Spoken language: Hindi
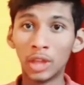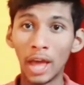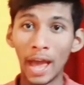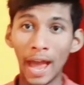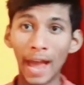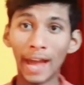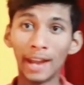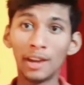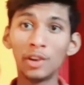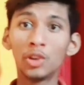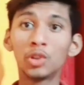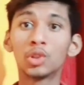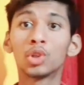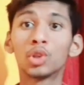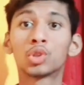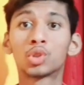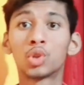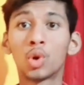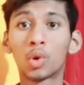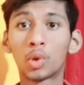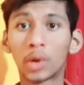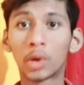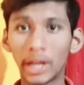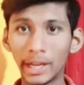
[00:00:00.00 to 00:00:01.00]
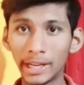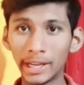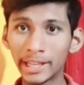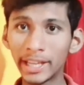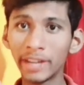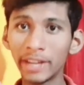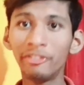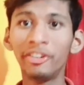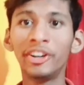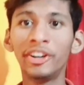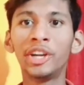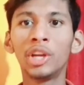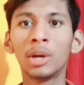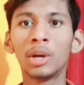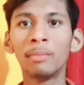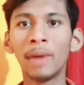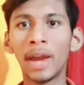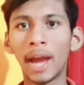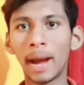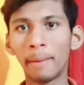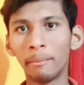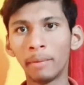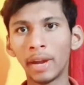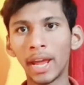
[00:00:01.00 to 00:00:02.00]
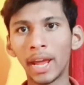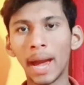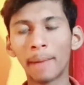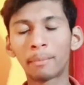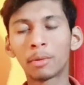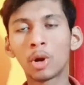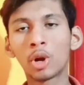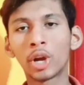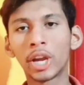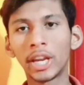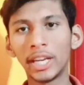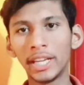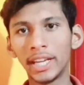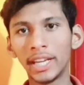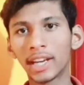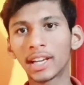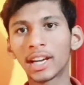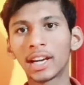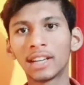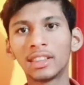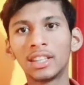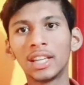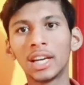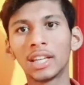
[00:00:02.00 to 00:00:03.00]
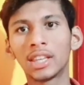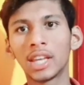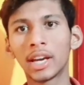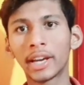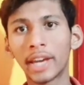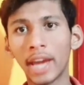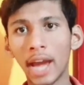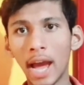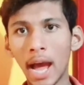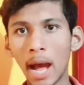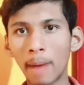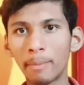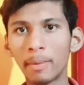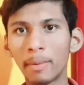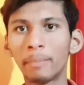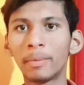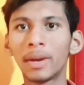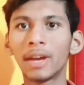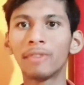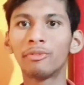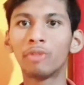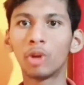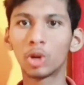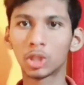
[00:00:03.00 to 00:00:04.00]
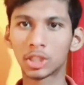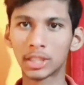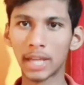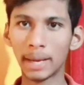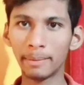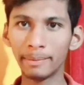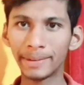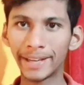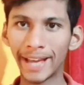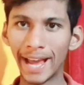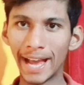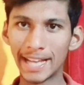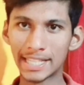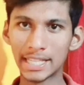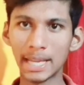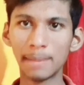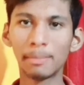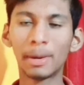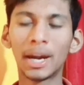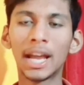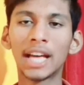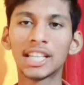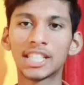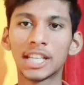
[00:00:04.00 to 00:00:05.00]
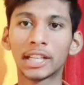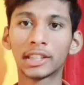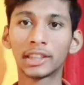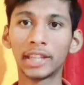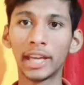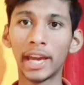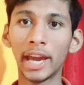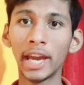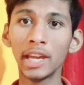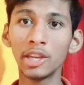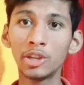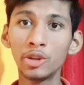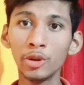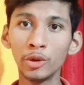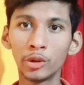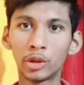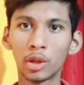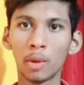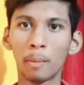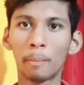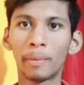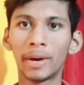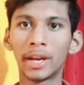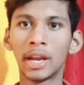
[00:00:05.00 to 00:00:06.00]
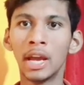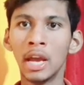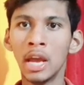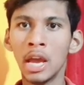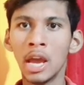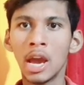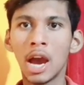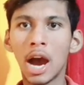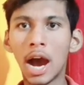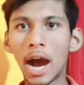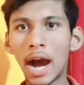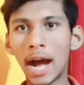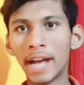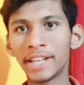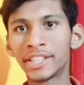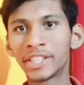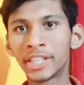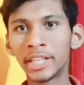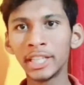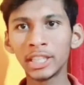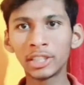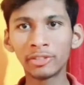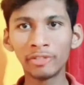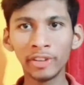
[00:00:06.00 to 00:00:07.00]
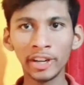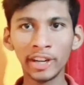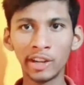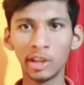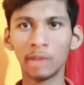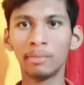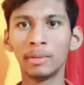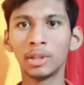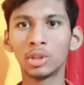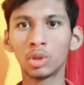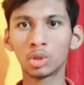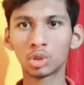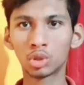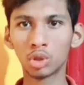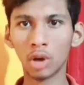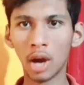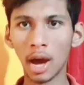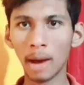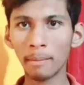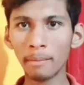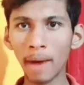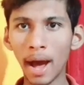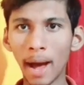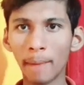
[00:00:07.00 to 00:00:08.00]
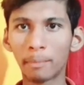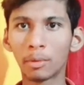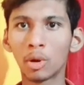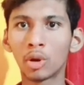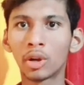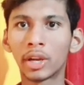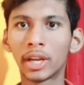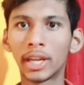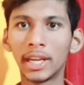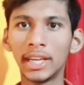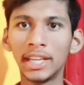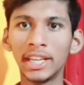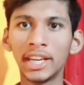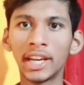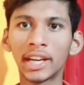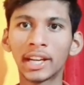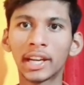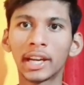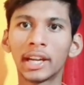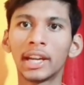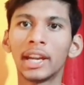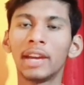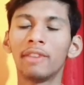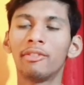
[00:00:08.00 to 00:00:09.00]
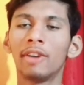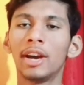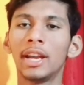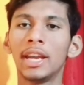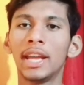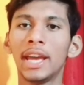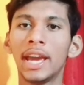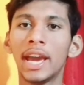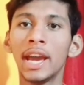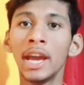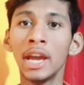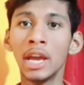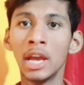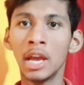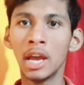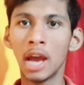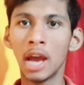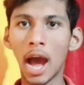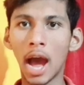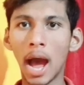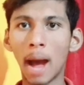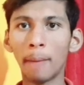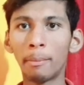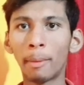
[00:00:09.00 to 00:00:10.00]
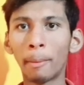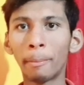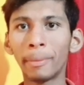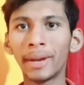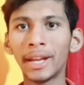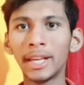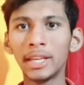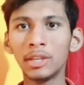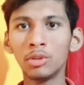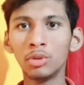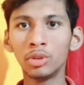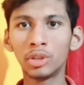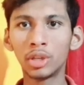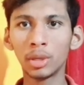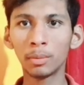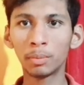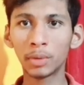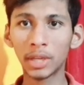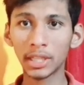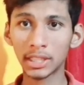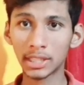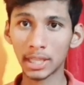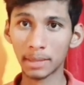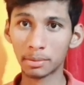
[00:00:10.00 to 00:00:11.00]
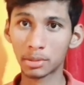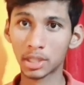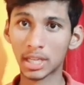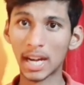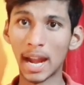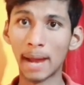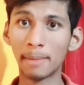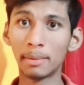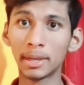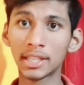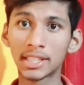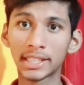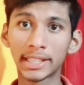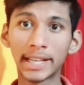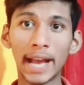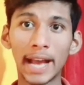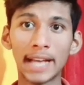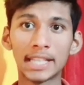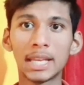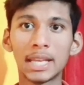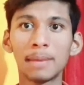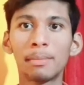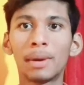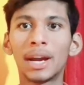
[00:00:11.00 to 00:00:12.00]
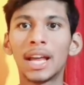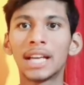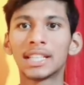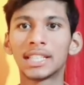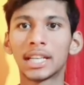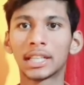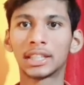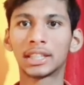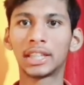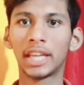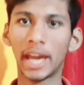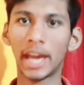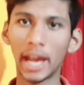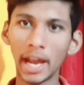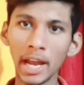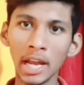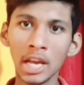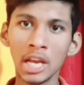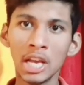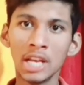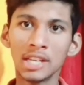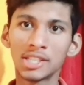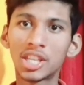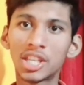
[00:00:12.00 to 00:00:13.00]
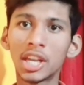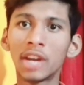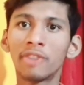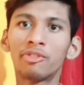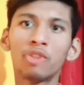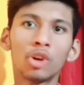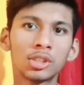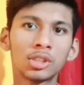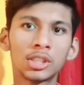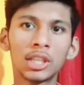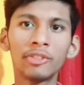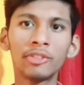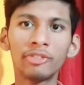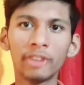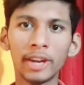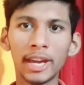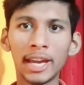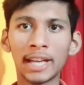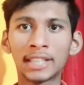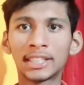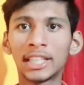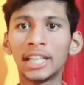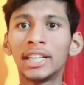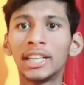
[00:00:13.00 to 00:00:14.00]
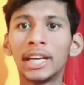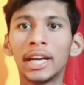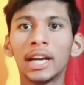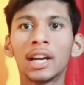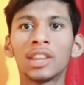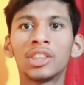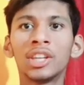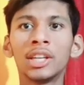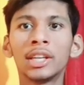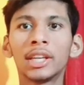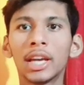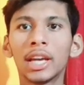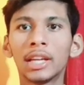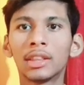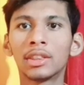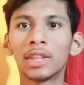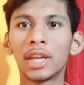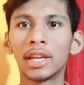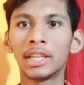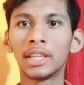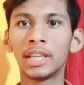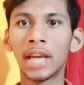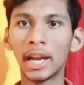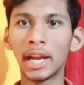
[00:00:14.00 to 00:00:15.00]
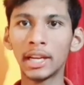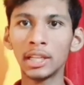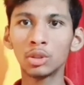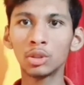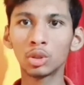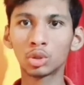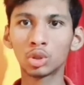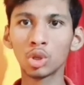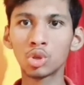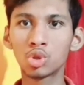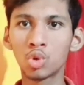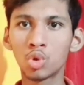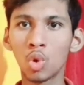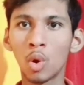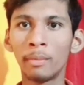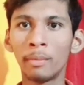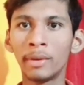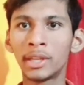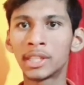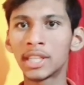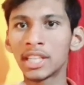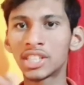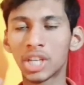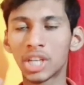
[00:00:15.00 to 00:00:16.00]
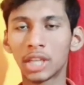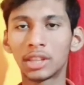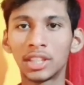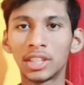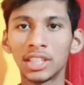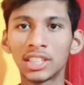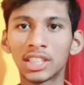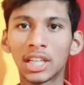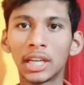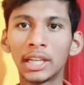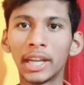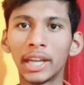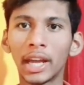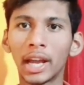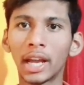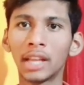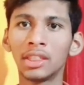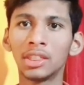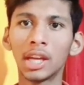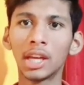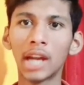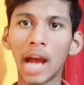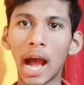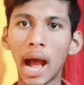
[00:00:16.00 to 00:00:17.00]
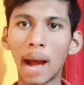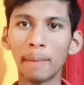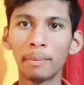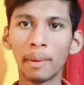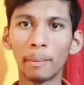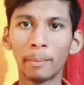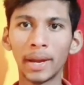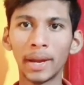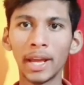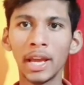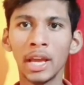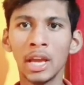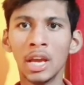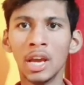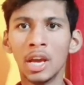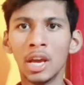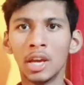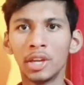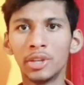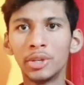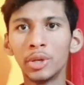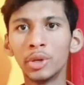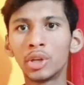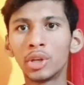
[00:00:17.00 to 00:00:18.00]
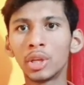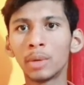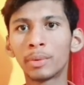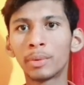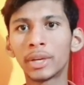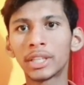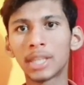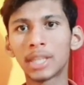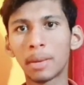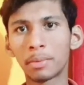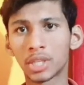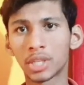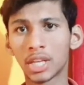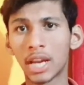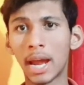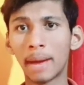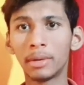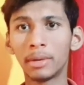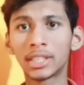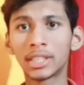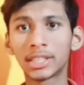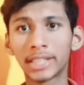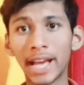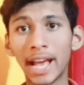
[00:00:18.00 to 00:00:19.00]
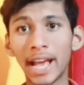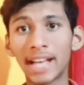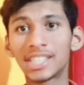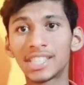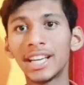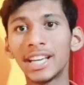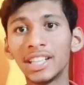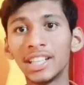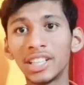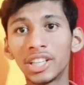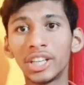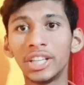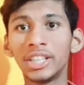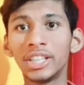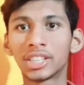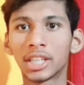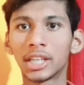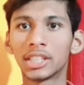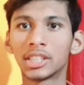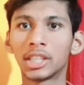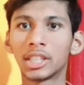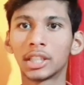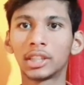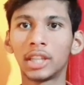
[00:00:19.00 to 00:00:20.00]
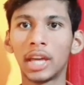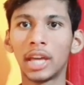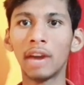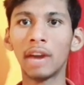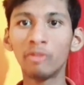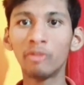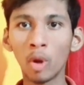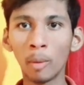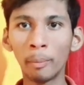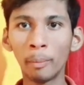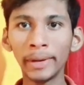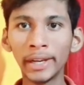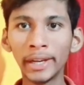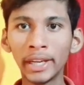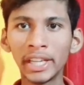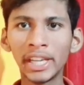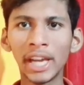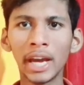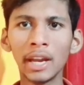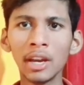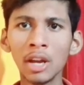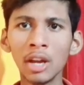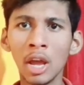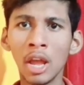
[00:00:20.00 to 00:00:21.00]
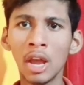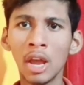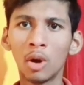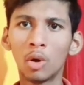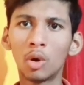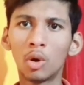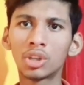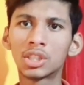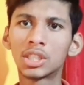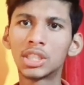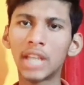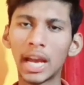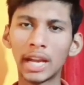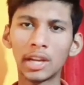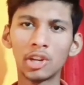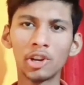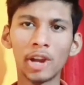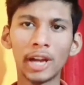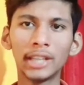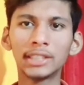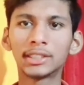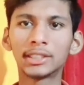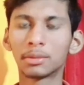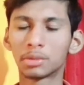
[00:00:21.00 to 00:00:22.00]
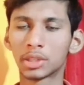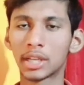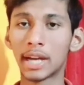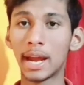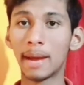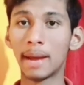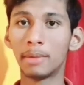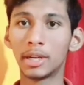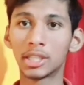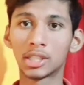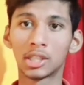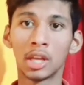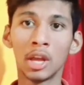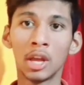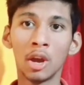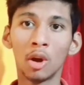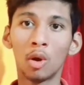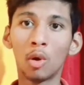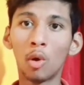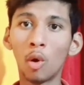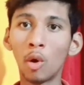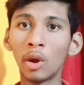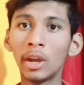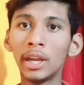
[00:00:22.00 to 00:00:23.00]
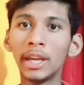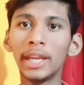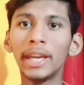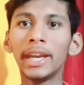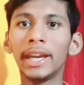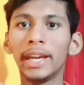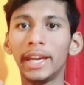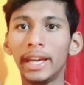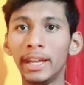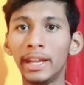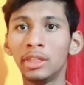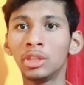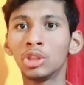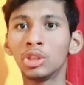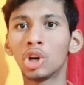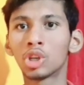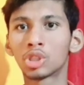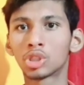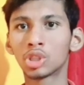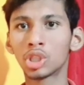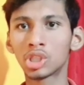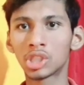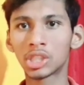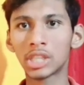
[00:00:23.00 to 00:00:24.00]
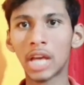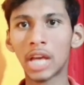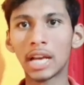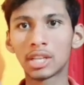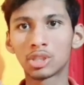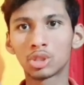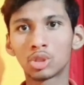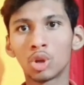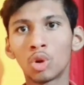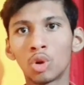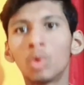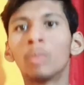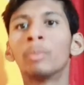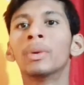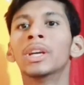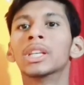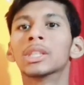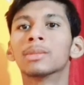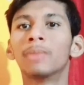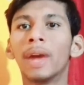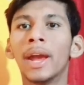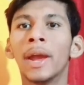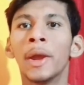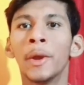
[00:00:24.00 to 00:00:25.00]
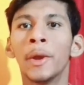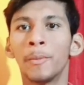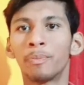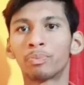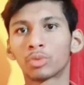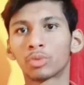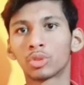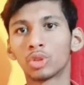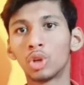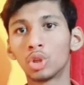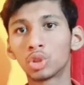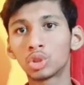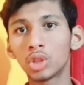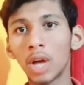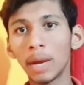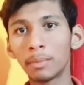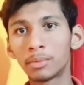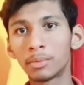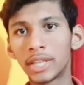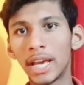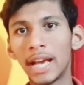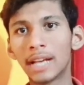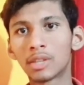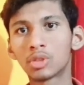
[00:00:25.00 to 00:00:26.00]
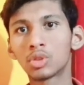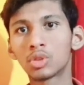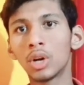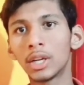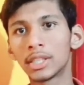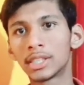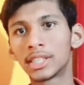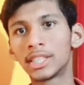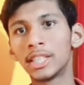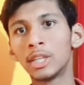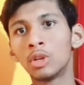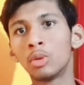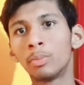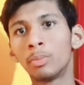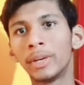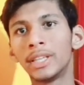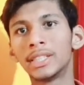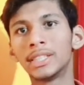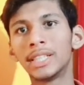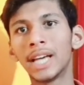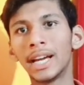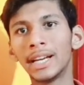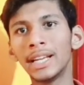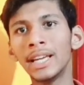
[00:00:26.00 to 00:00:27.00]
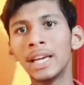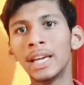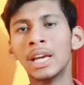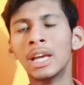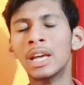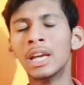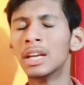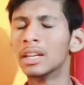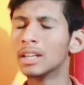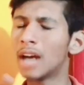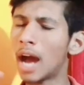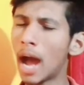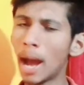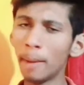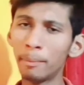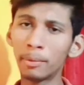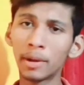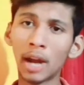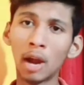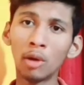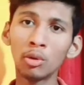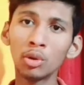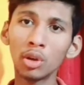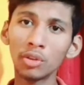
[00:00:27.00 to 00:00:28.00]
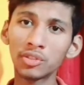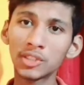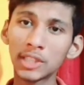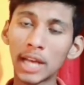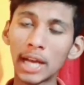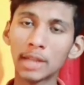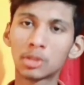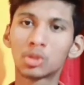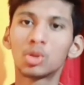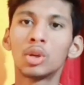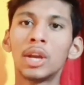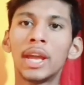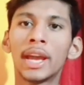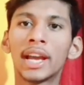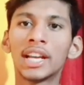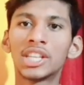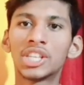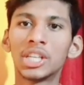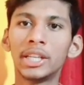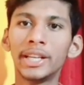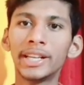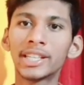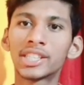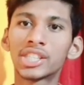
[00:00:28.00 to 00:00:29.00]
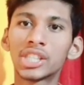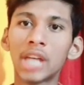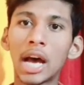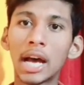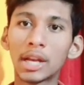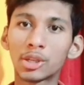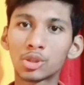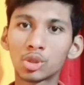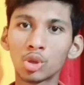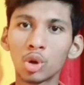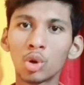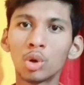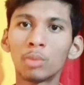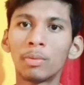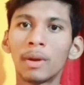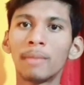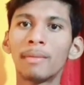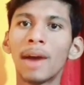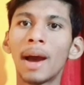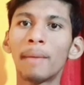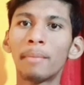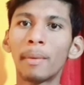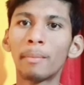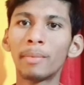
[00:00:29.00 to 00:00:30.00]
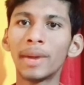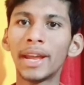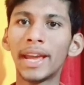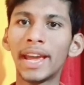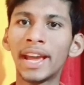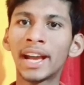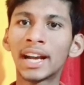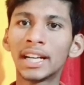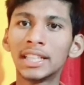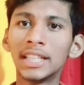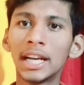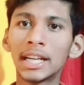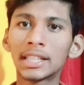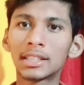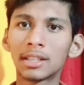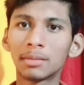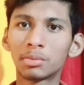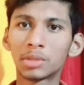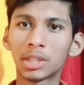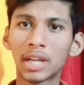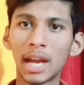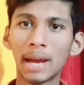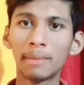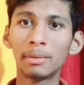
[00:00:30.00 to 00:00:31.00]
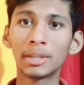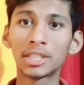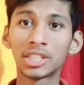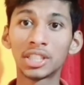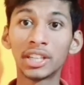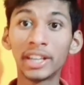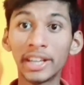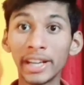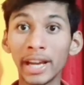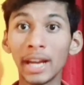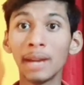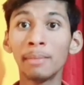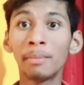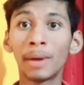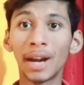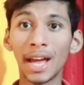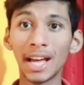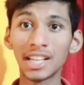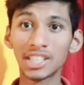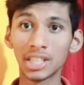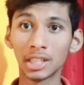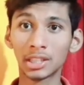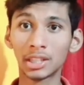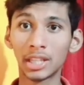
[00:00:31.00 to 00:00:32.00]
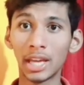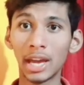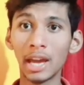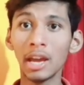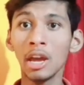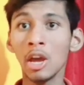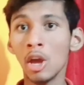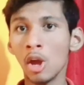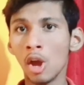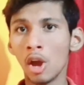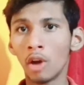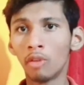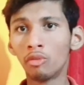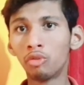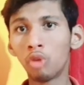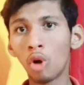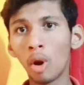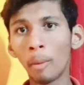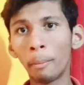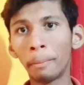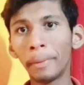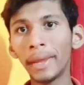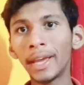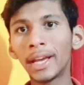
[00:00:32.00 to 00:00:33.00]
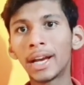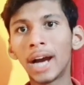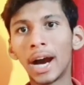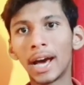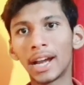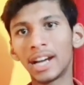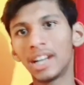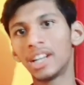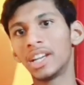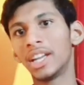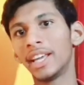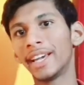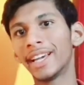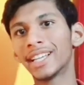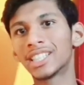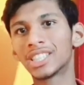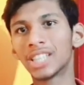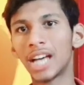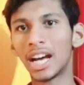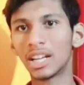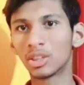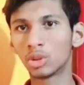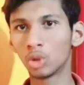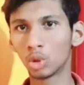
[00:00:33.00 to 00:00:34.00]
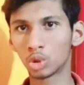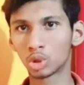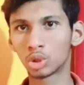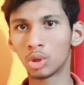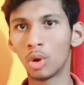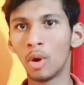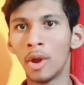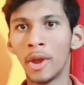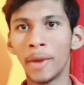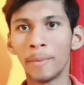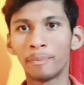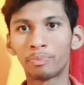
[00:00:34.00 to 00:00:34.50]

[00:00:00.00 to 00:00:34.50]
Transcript: हेलो दोस्तों कल की वीडियो में हमने आपको क्लियर कर दिया था कि आप अपना वॉच टाइम कैसे बढ़ा सकते हैं यूट्यूब पर आज की इस वीडियो में दोस्तों हम आपको क्लियर करने वाले हैं आप अपने यूट्यूब के सब्सक्राइबर्स कैसे बढ़ा सकते हैं सिर्फ और सिर्फ एक से डेढ़ दिन के अंदर यानी दोस्तों चौबीस से छत्तीस घंटे के अंदर आप अपने यूट्यूब के सब्सक्राइबर्स कैसे इंक्रीज कर सकते हैं वो भी रियल और जेन्यन सब्सक्राइबर्स ओनली इन दोस्तों सात में दोस्तों आप छह सौ अस्सी रुपीज़ यानी आप राउंड ऑफ सात सौ लेके चलिए सात सौ रुपए में आप अपने एक हज़ार सब्सक्राइबर्स रियल बढ़ा सकते हैं वो भी गारंटी के साथ दोस्तों